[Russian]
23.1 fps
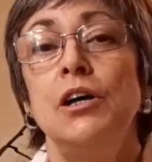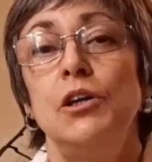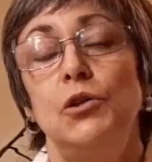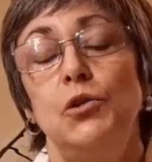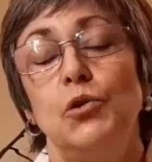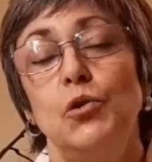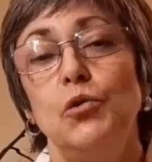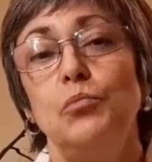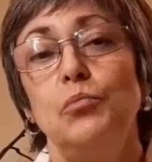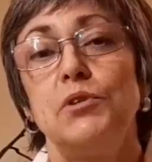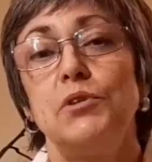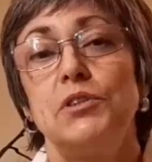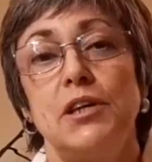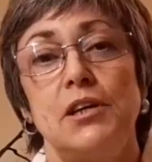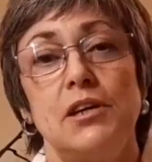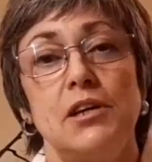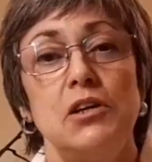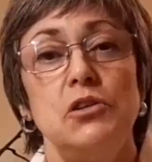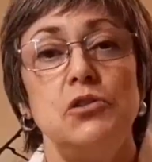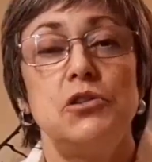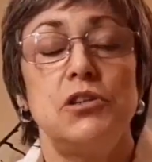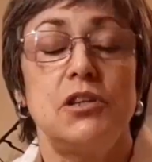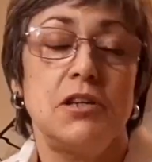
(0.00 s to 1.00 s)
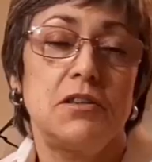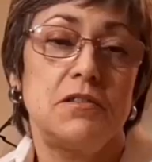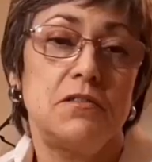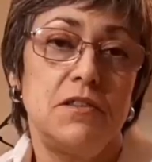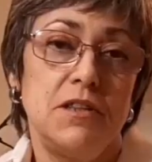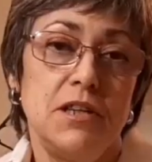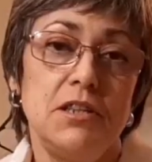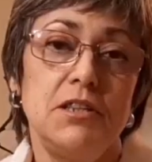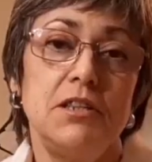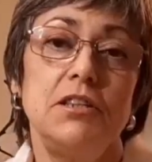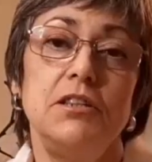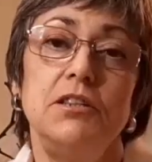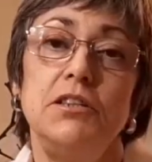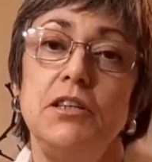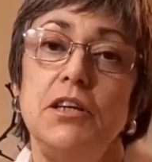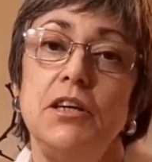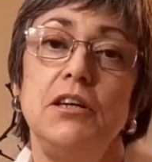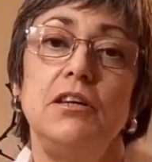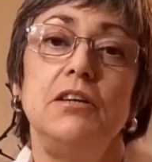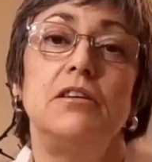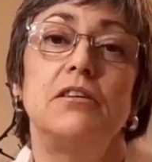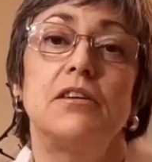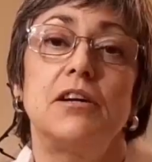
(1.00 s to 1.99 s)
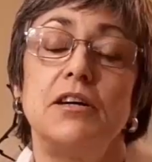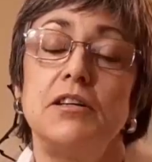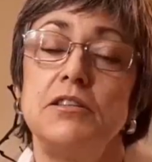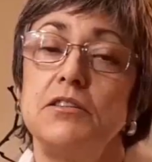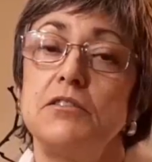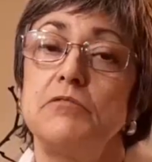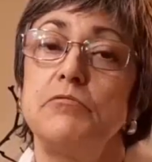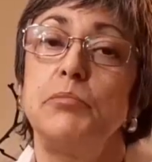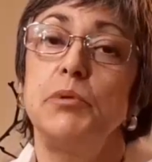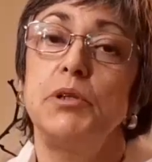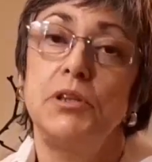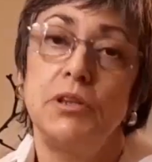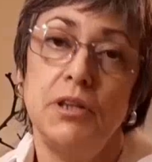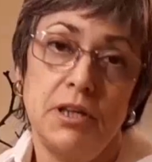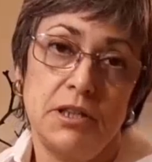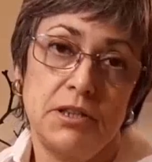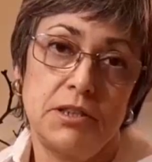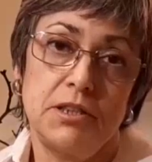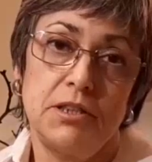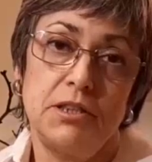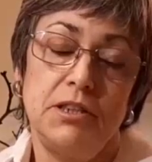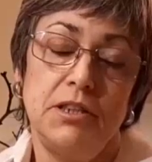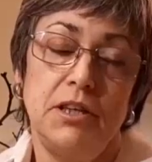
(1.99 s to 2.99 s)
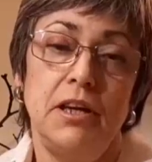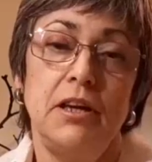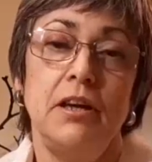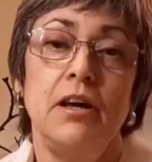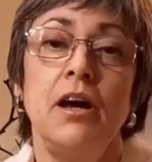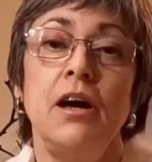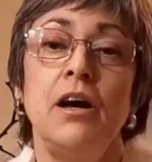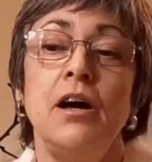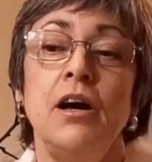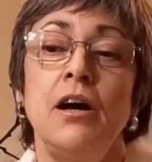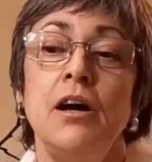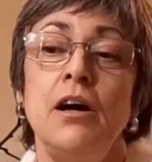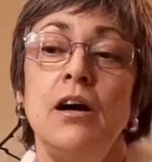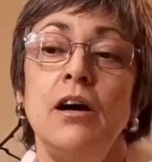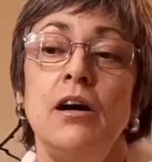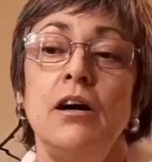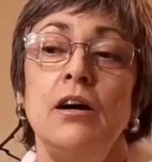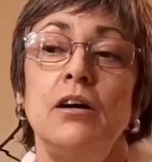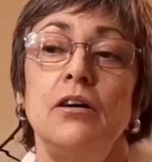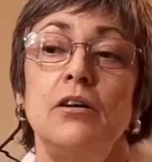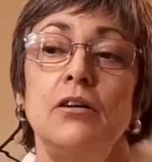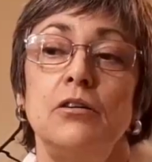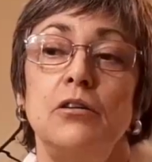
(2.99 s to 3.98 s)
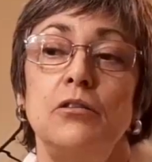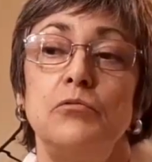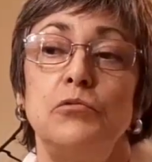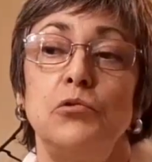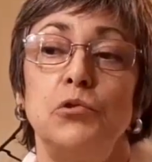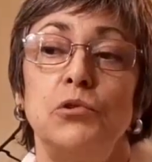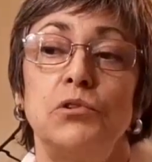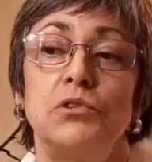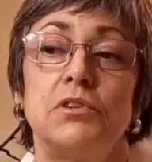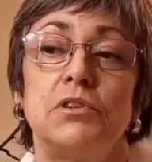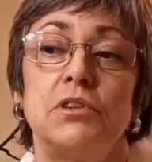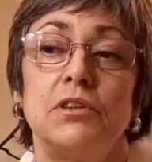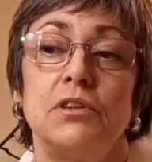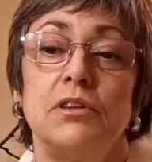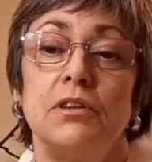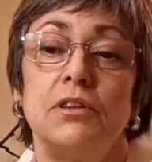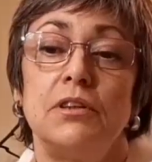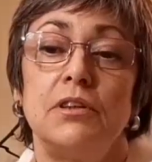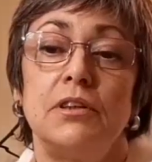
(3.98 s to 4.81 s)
но постараюсь раз в 10 дней и раз в 15 дней. Э, вот.